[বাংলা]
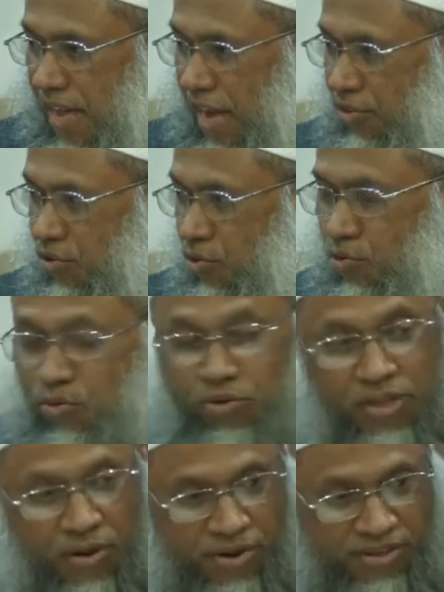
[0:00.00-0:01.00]
একশো উঁট
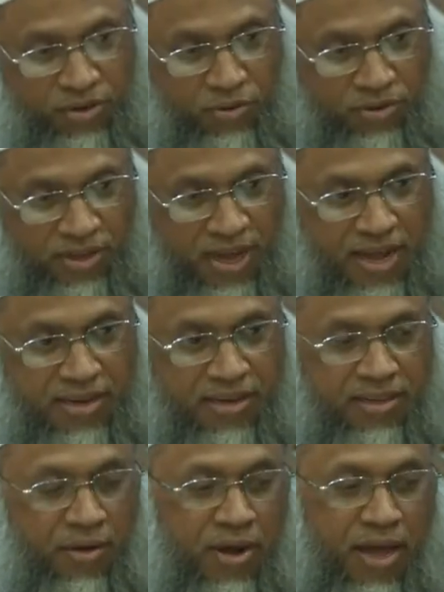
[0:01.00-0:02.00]
দেওয়ার যে কথা এটা
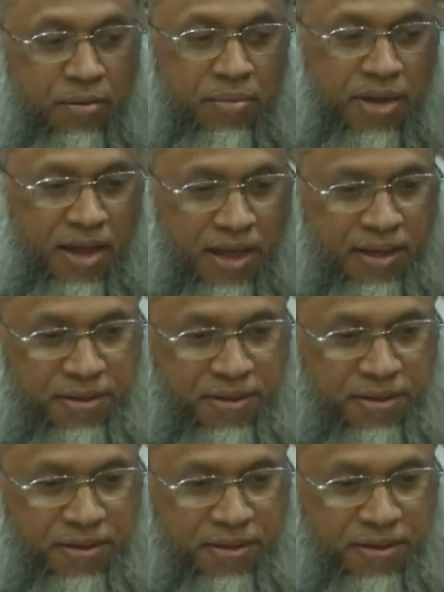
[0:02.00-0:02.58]
দেওয়া লাগবে না